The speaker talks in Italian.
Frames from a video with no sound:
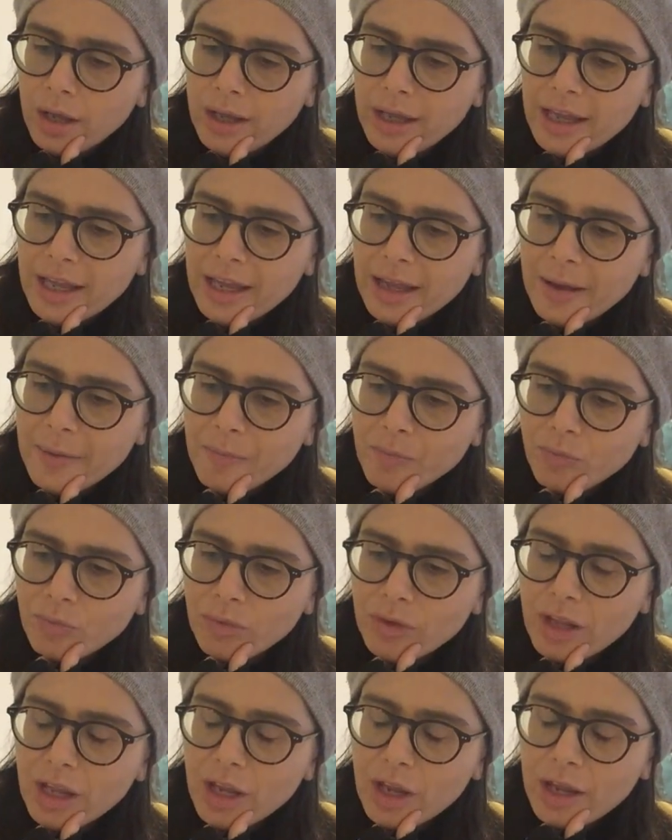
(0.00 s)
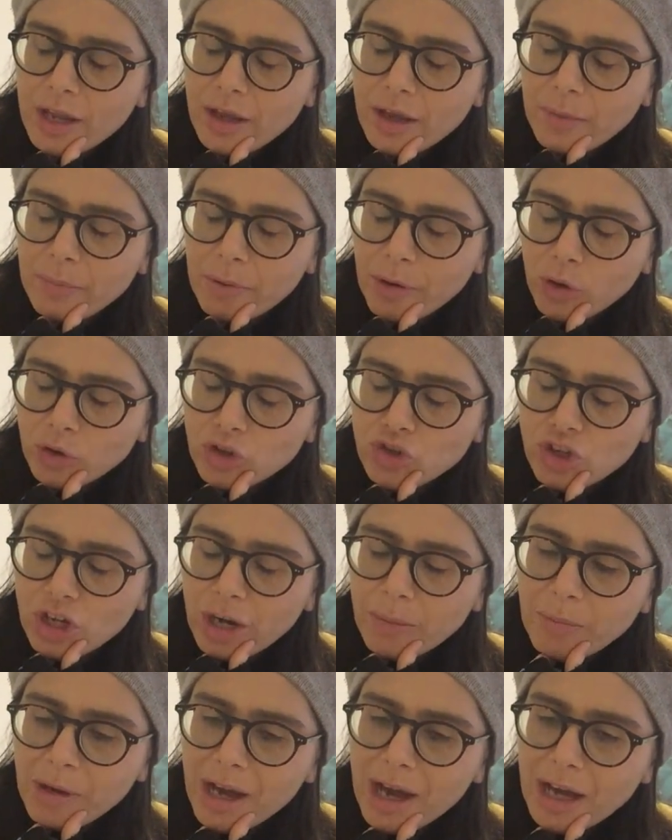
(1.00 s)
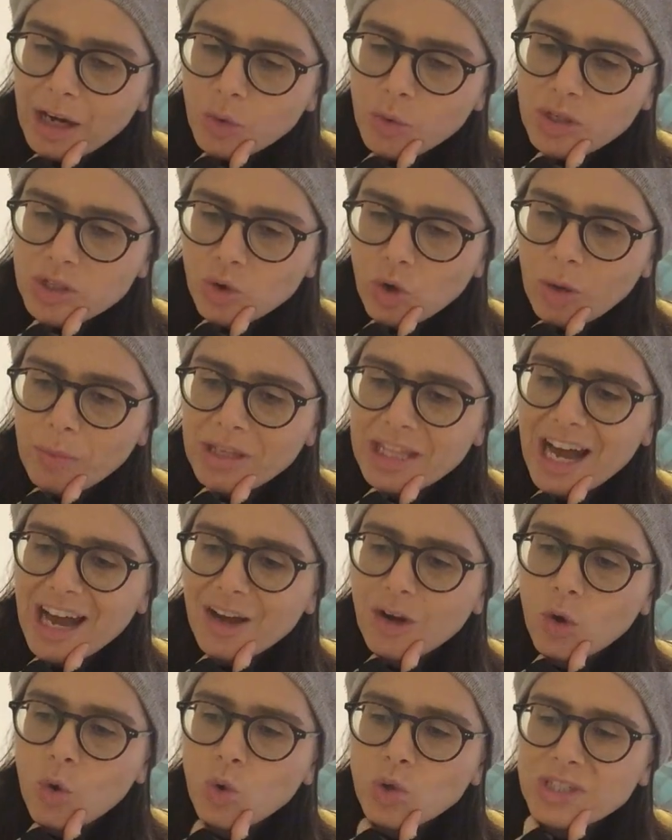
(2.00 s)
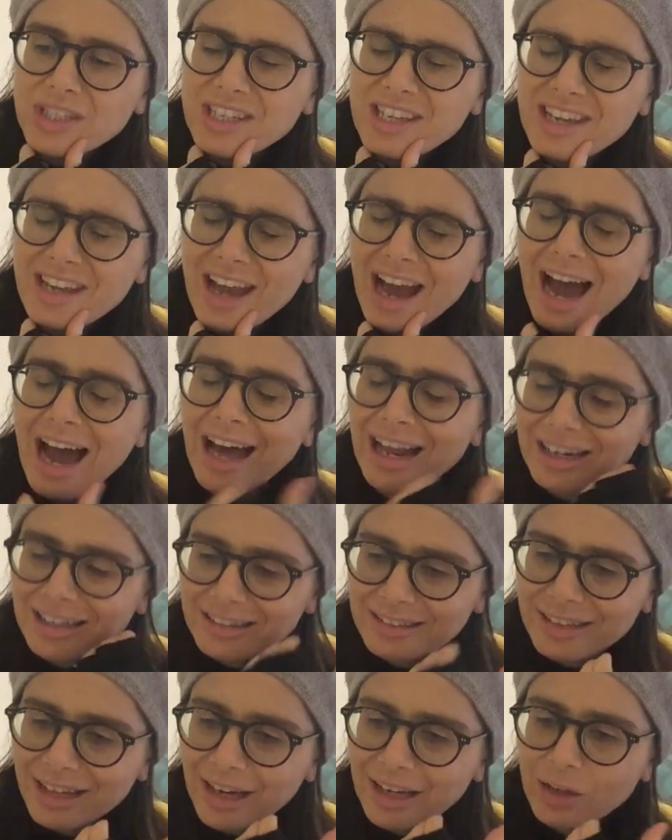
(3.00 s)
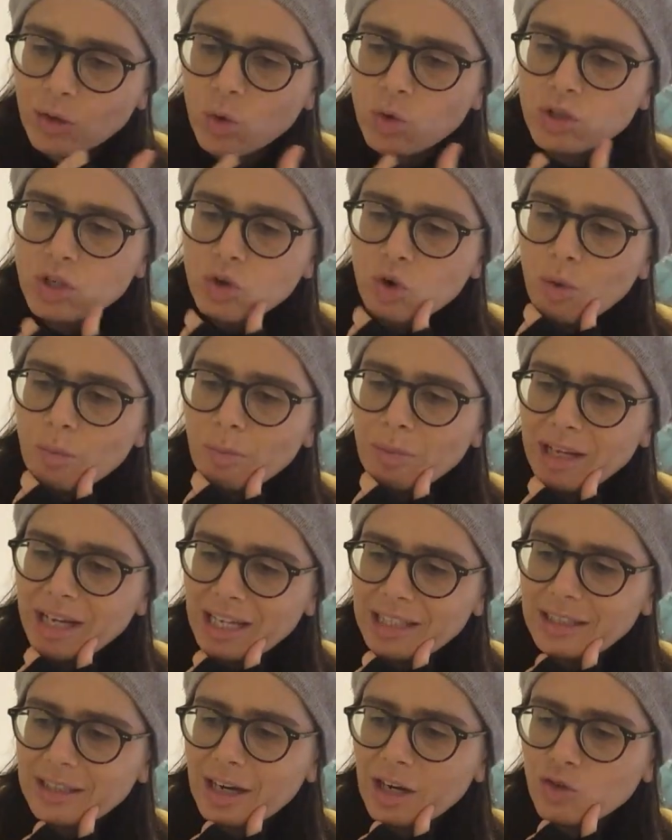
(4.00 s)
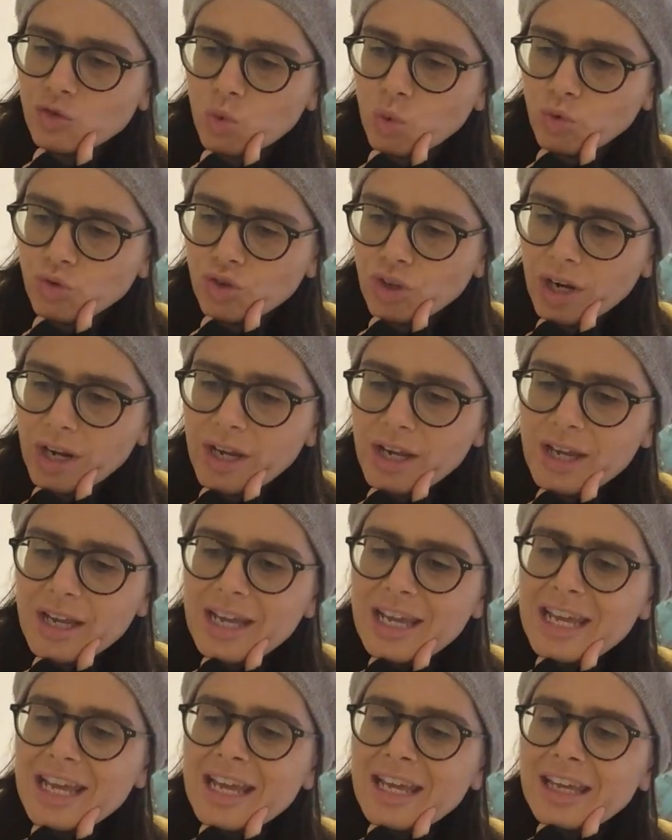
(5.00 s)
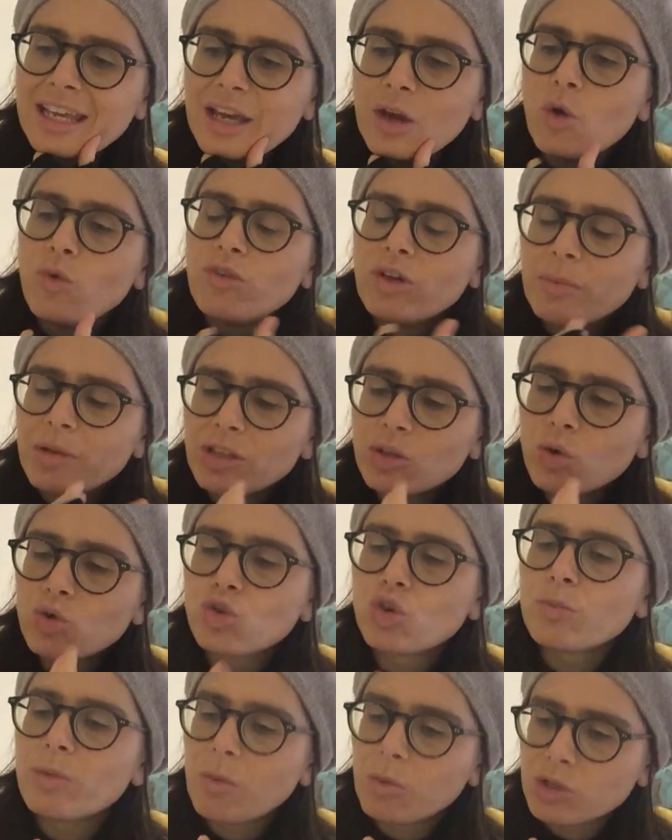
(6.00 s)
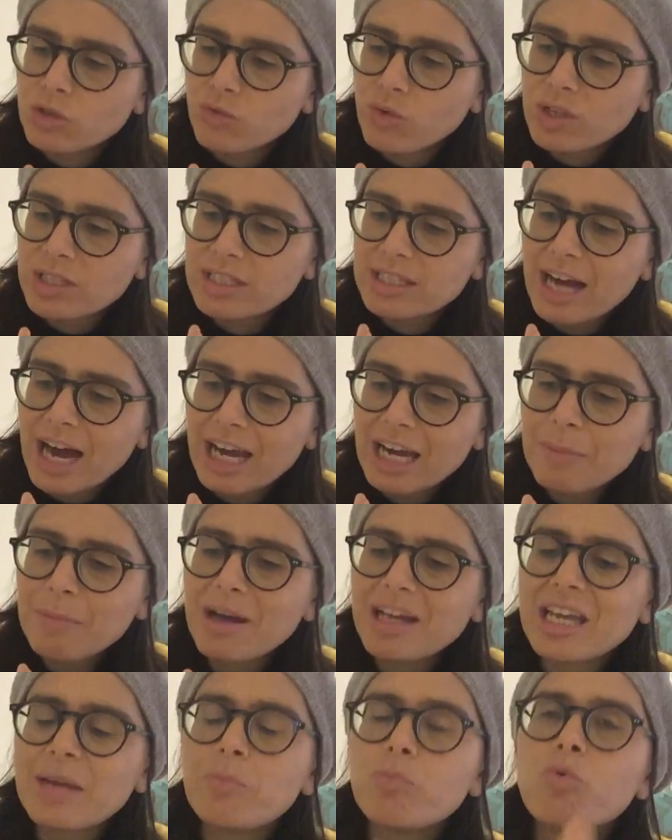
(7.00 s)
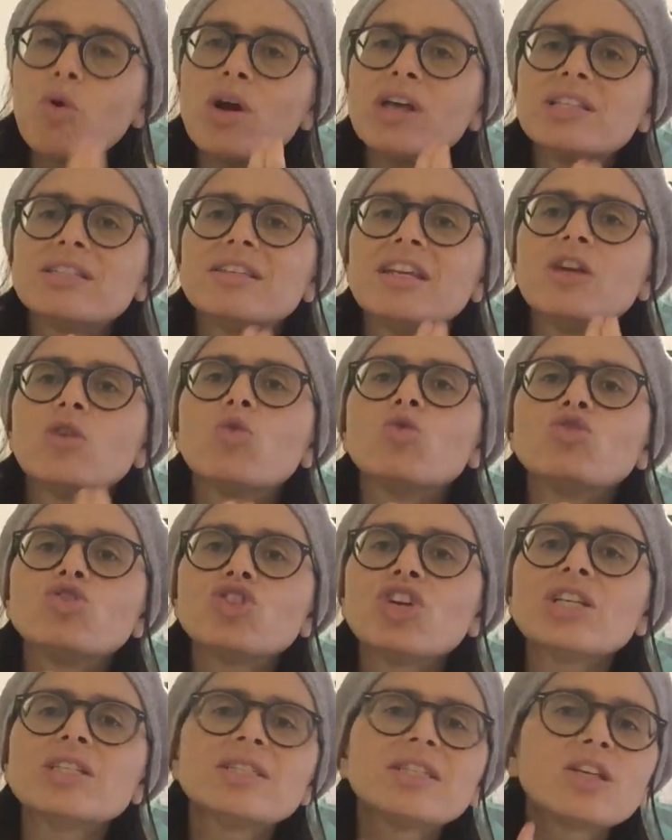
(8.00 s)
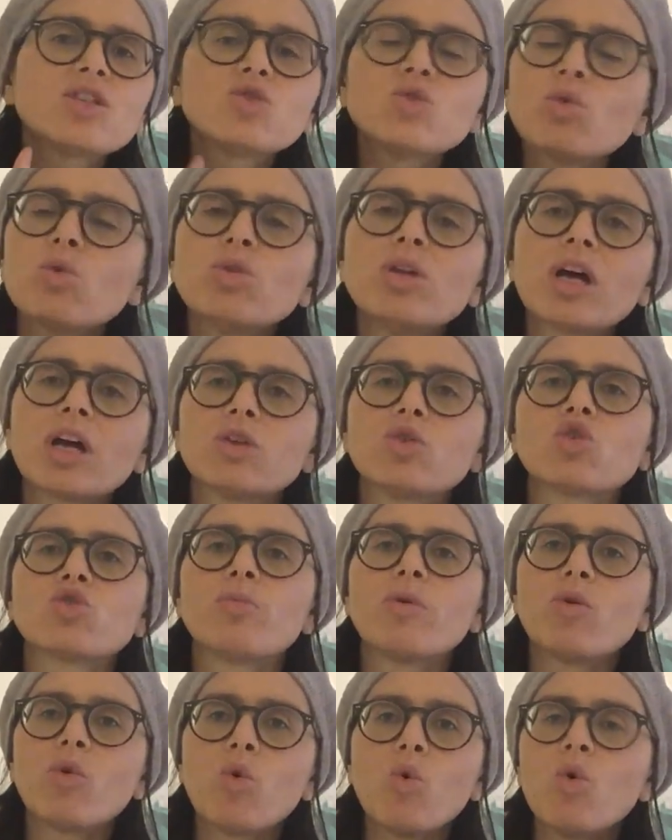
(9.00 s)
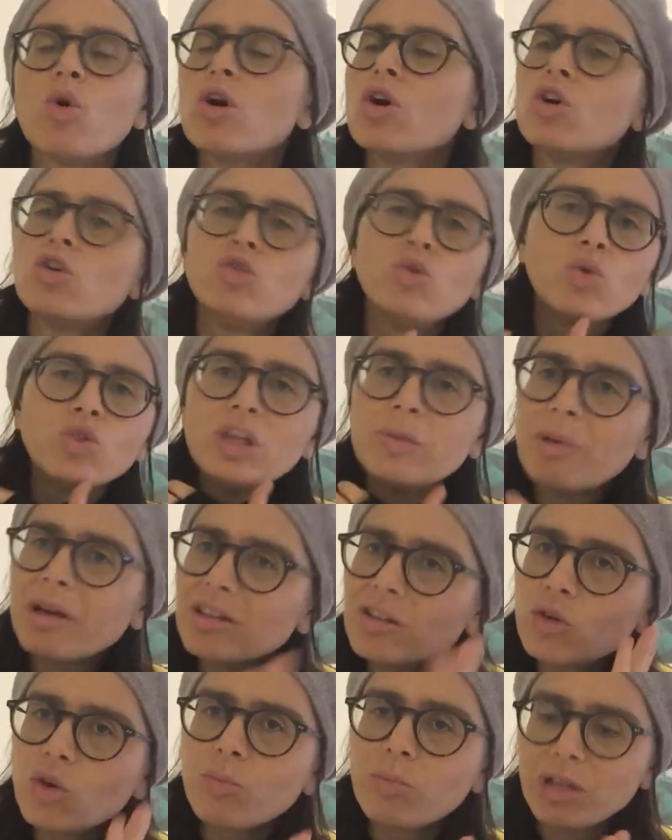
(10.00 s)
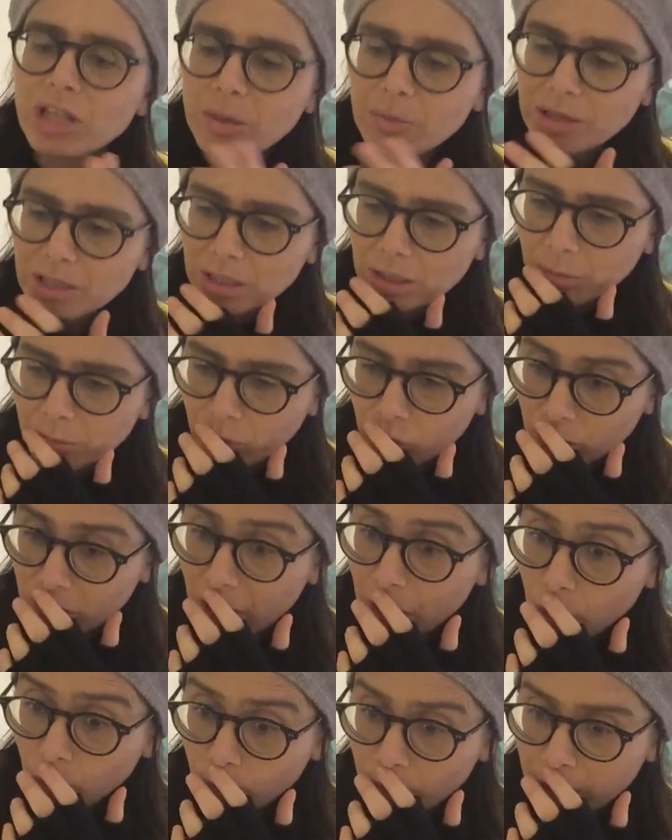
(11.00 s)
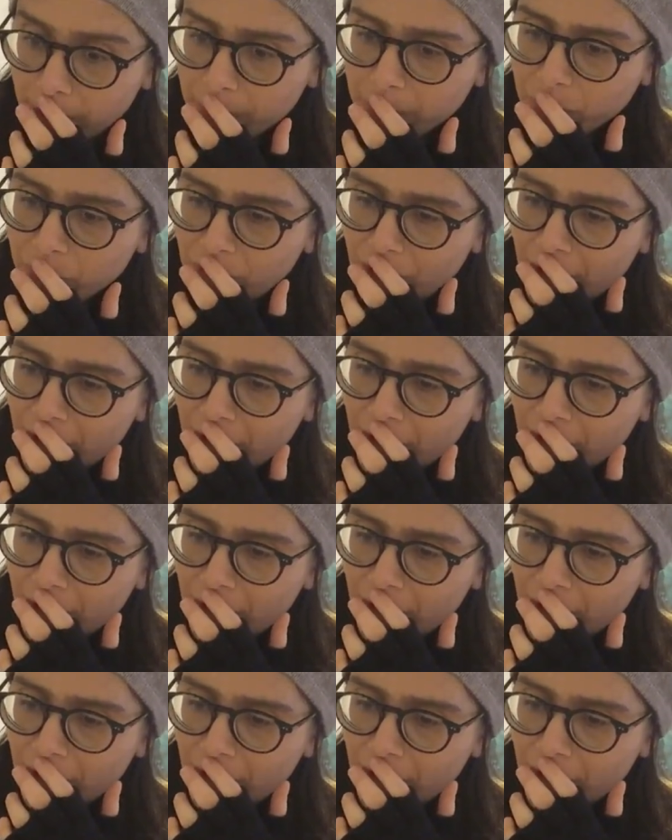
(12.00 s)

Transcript: E, ehm, e, però dice Ramchal, questa è una midà così alta e così complicata da raggiungere che ovviamente noi ci dobbiamo sforzare, ma che può essere concessa solo da Kadosh Baruch non dipende completamente da, da noi.